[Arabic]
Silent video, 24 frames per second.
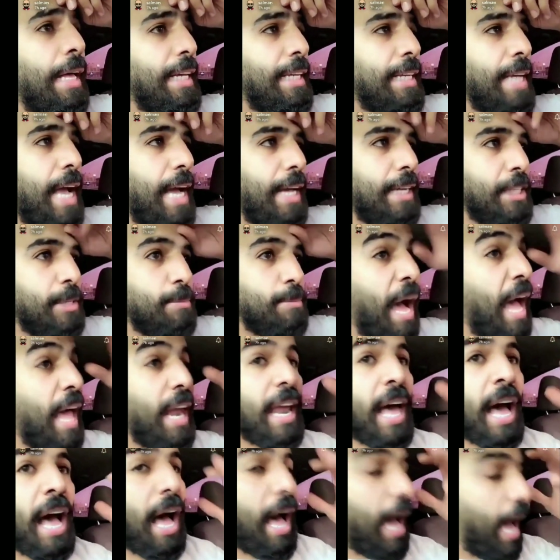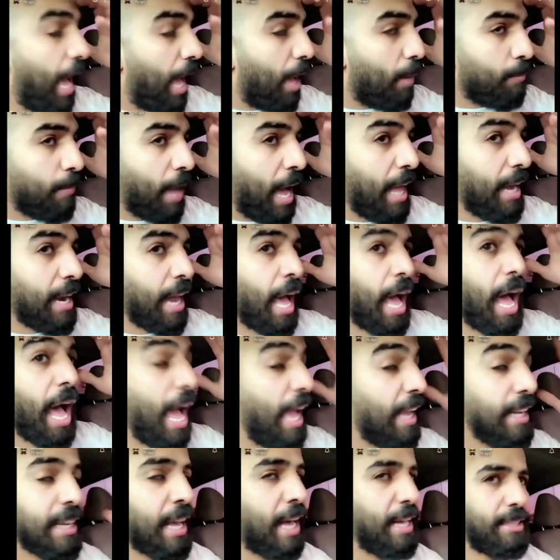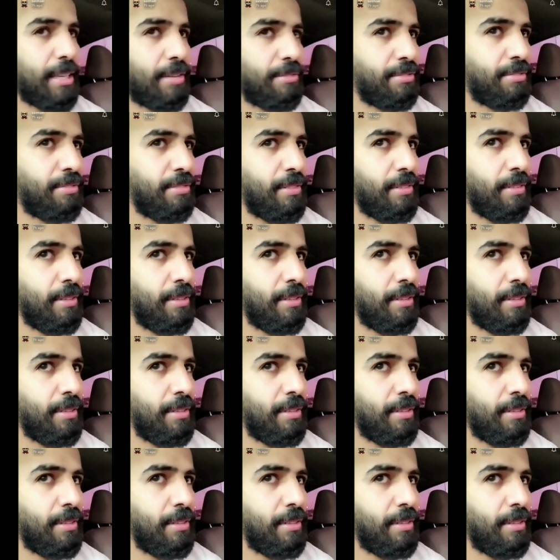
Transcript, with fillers: يعني ما لها ما لها أي هدف